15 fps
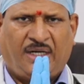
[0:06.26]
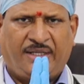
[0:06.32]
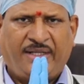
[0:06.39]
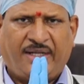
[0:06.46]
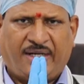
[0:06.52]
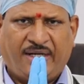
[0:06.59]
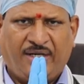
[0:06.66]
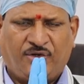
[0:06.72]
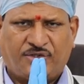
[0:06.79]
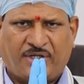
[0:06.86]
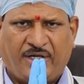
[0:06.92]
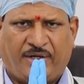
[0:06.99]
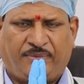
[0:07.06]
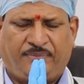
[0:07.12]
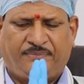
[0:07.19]
అందరికీ
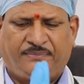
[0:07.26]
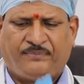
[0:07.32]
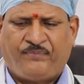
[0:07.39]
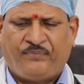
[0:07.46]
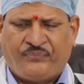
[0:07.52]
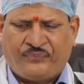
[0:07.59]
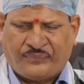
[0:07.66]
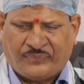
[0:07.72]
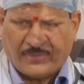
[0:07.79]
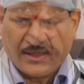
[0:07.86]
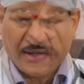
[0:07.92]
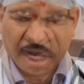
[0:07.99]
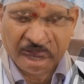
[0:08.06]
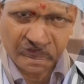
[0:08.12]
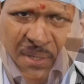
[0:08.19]
నమస్కారం
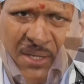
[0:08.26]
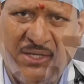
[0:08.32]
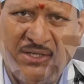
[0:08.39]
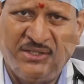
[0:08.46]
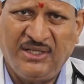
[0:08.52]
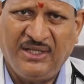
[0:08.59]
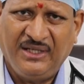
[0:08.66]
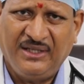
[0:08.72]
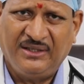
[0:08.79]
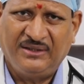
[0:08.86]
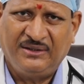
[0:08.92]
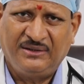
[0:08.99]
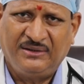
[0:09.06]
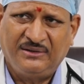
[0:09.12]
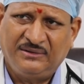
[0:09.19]
అప్పటి నుంచి
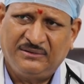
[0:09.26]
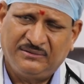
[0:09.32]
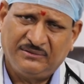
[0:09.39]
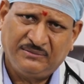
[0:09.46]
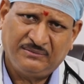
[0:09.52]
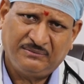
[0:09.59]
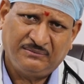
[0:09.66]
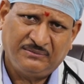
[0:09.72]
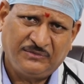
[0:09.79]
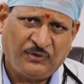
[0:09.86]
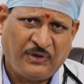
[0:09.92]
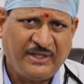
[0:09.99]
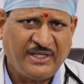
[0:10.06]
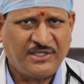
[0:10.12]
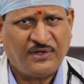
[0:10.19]

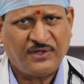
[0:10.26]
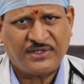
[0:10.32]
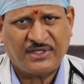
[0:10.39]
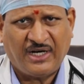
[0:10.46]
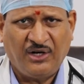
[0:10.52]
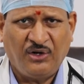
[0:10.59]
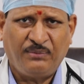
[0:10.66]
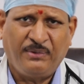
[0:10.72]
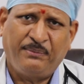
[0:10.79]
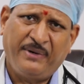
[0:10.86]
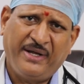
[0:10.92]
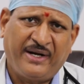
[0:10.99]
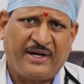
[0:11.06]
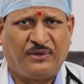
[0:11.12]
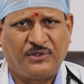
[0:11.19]
వంద సంవత్సరాలలోపు
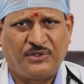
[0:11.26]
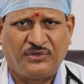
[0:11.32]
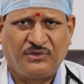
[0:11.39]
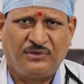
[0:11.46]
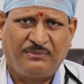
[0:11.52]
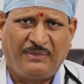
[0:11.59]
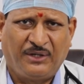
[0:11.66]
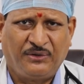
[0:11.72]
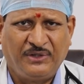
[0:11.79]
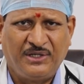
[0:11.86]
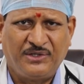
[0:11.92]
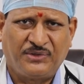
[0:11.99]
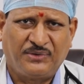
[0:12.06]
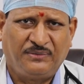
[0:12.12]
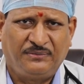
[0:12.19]
ఎప్పుడైనా రావచ్చు మనకు
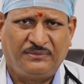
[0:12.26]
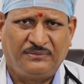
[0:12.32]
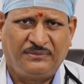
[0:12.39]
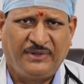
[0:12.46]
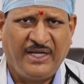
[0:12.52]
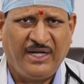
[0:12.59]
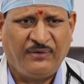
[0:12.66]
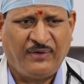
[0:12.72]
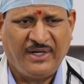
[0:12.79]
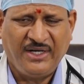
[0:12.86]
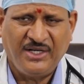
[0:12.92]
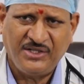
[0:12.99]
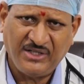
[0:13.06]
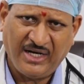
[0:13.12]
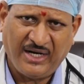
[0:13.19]
తెలుసు డే వన్
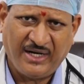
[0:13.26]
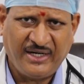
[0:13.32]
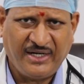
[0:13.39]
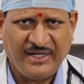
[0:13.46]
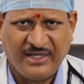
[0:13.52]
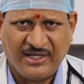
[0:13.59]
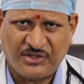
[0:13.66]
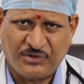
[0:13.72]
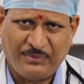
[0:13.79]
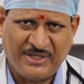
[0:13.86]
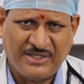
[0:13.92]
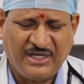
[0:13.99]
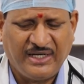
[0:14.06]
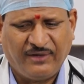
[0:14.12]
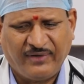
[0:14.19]
నుంచి హండ్రెడ్ ఇయర్స్
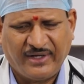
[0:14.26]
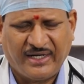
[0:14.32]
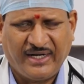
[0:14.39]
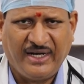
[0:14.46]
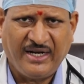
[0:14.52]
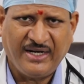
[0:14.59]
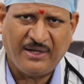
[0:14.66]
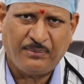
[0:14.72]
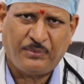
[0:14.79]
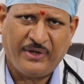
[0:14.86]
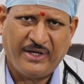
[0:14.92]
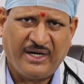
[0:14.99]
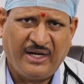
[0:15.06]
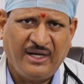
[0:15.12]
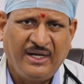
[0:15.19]
మధ్యలో ఎవరికైనా
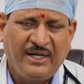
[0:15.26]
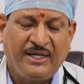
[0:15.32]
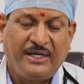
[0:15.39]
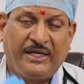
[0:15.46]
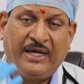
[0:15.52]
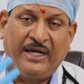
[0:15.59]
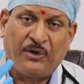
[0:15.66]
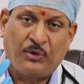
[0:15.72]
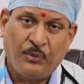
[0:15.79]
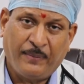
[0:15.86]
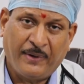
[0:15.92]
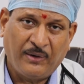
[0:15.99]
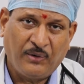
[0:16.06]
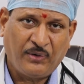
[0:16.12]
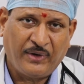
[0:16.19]
ఎప్పుడైనా ఏ
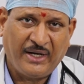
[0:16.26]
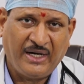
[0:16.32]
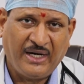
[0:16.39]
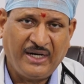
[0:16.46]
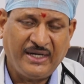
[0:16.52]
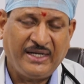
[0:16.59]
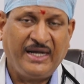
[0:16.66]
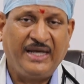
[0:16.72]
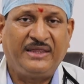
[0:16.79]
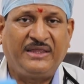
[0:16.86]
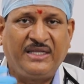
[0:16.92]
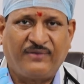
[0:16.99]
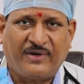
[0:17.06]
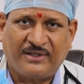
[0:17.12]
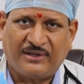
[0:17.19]
రూపంలోనైనా ఏ
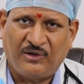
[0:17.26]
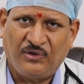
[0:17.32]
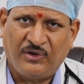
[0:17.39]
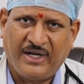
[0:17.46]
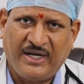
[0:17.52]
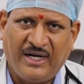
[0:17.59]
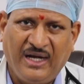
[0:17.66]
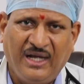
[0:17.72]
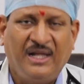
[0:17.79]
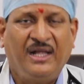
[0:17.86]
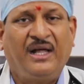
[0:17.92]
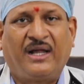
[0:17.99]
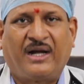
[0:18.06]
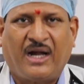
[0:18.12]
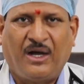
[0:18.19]
తీవ్రతలోనైనా
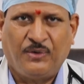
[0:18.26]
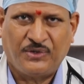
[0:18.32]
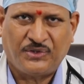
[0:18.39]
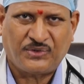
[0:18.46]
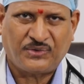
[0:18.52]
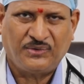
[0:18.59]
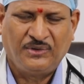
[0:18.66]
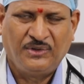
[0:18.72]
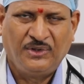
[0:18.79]
రావచ్చు